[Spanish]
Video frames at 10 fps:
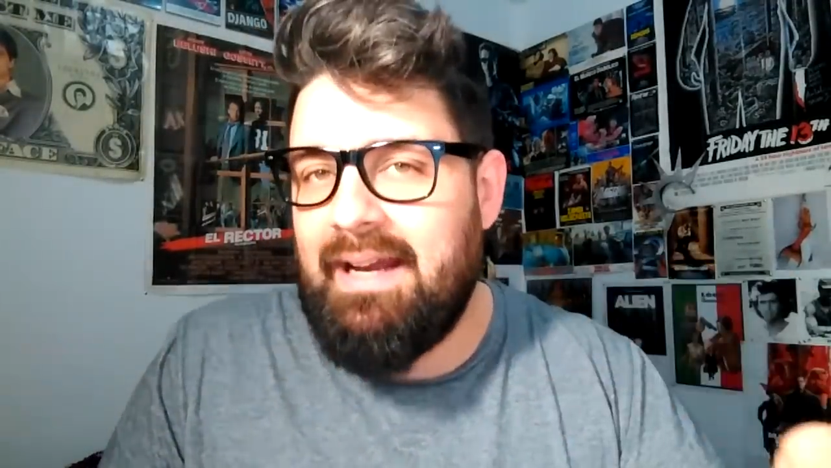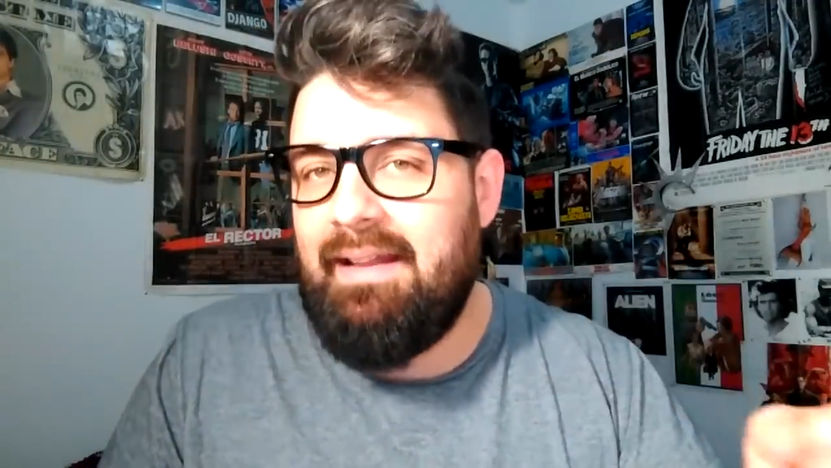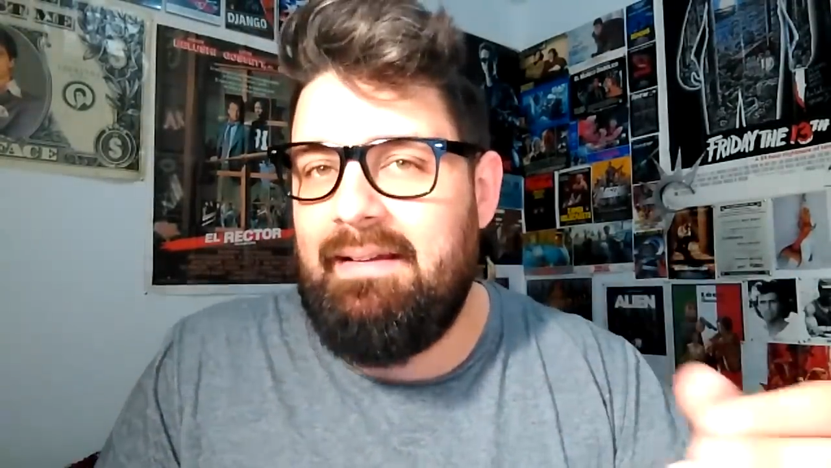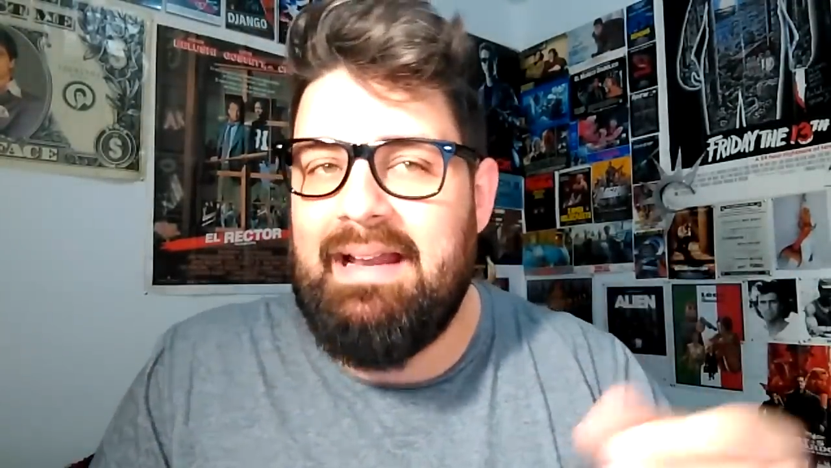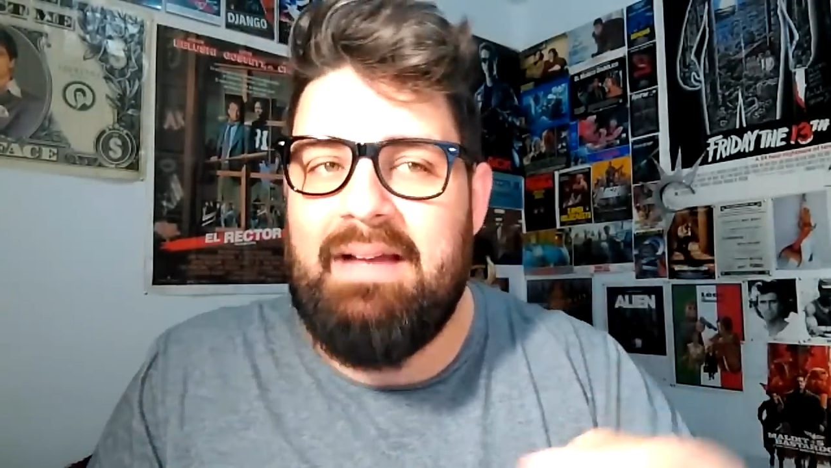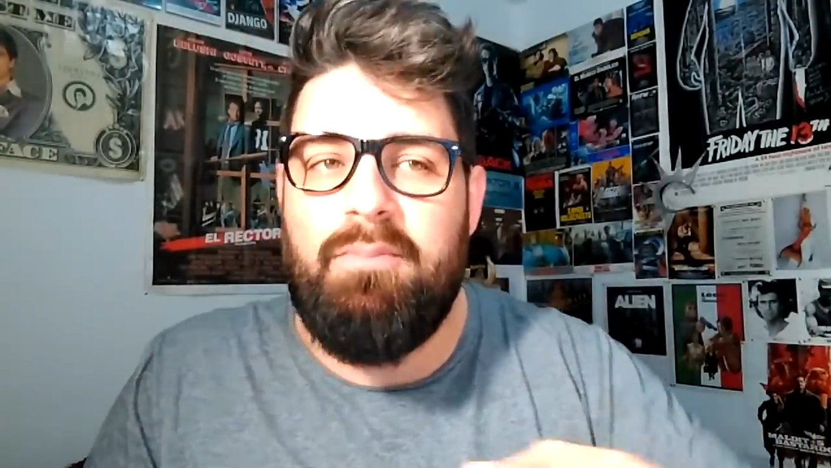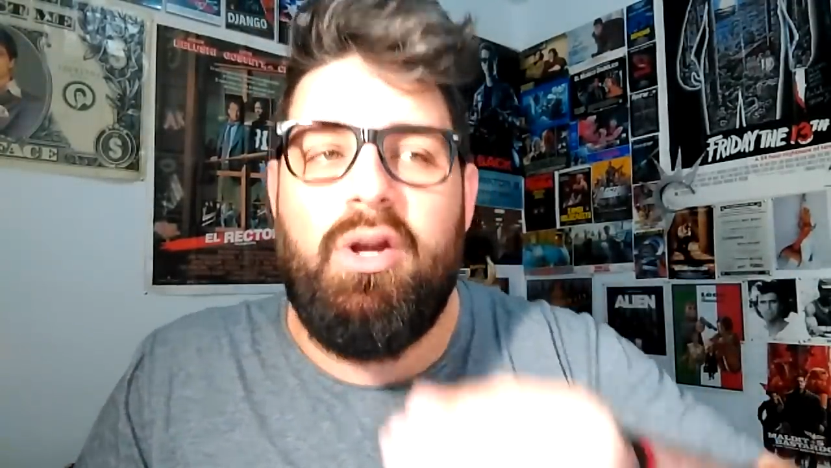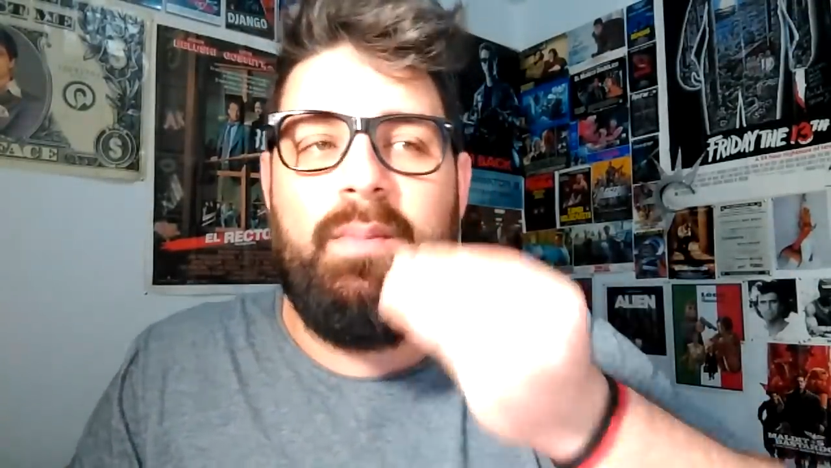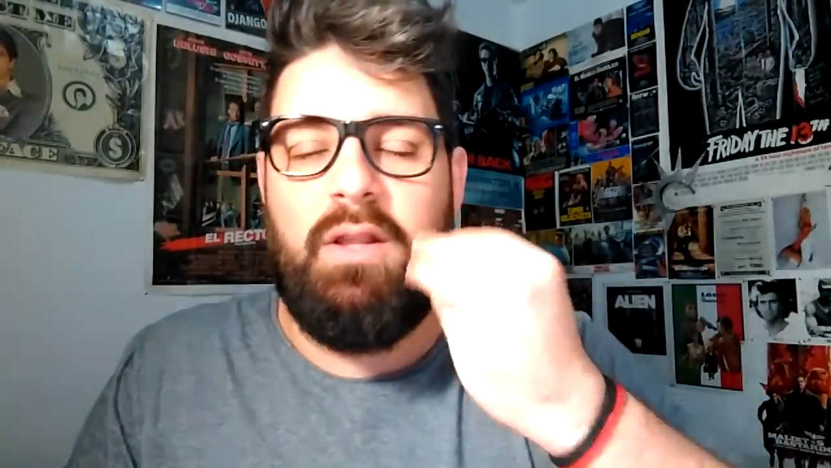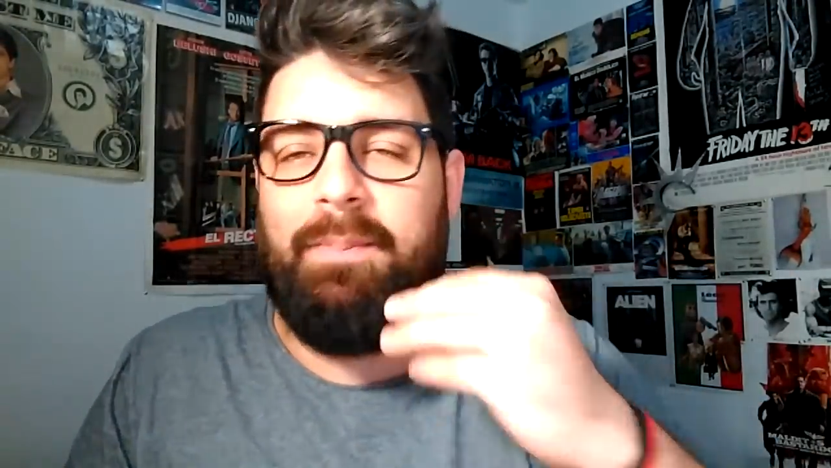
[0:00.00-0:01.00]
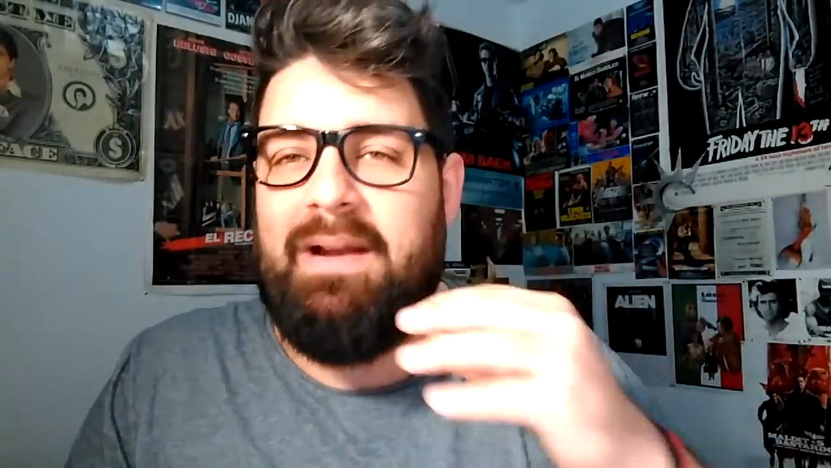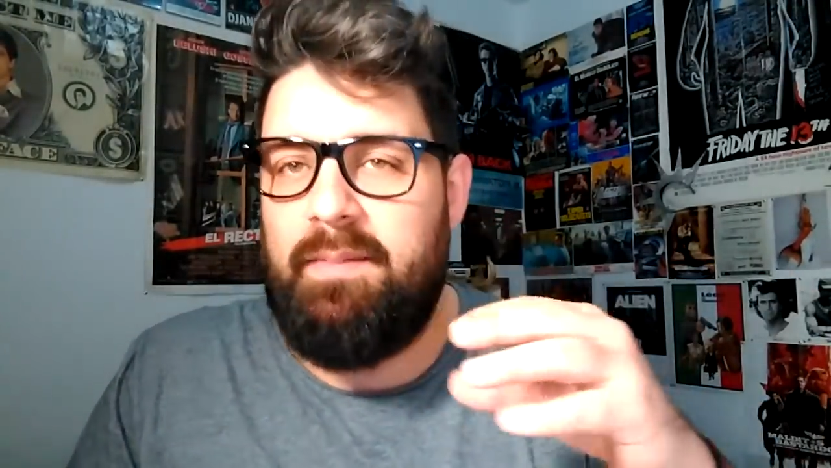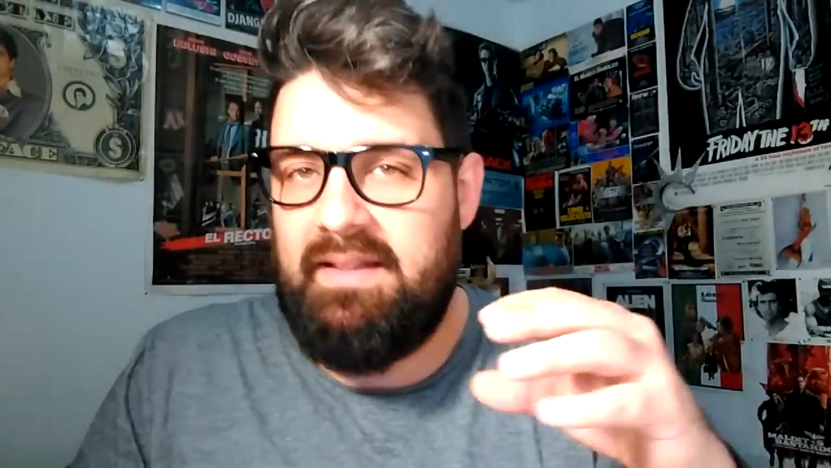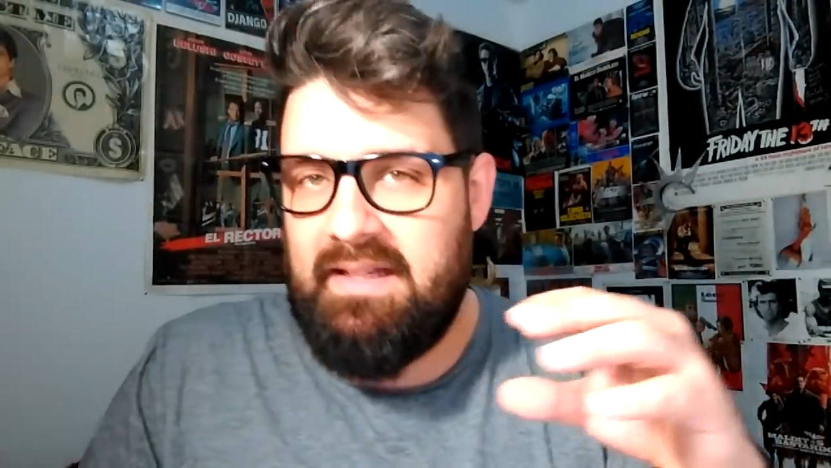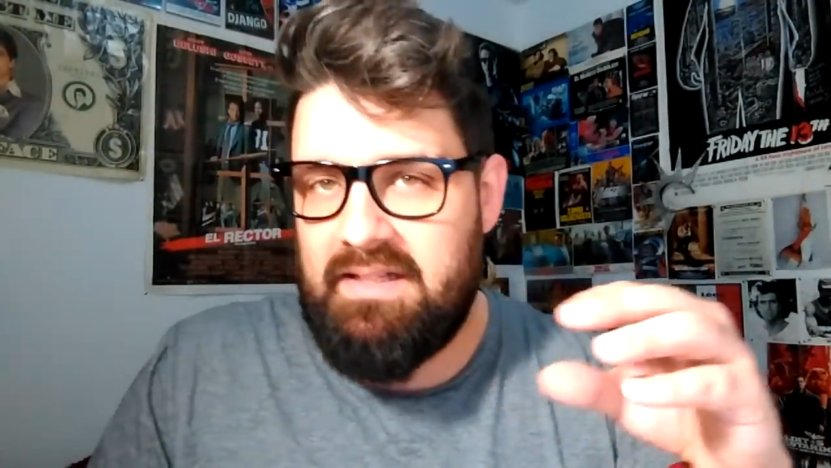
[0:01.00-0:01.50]
cara de Dallas, voy comiendo
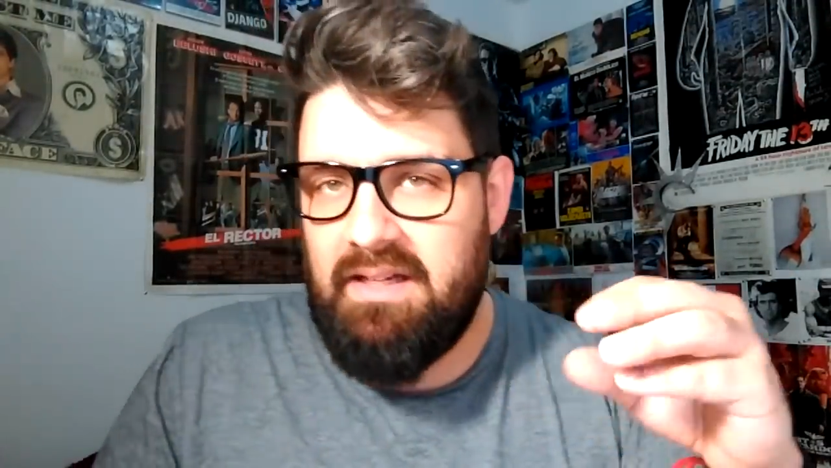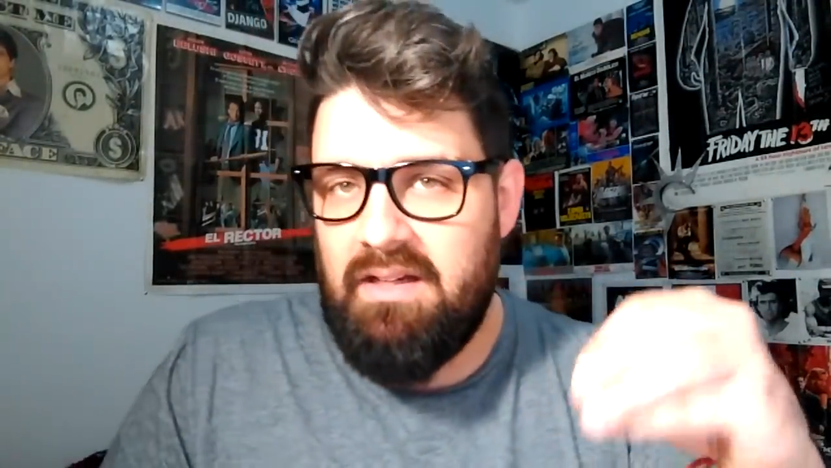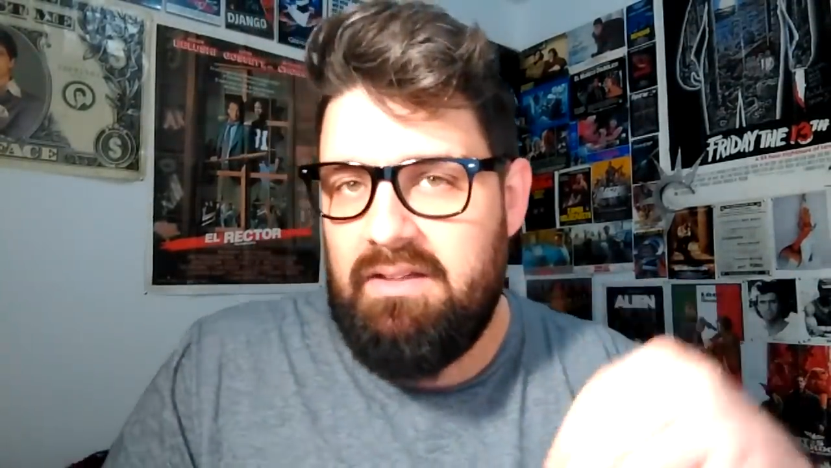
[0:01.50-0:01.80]
palomitas.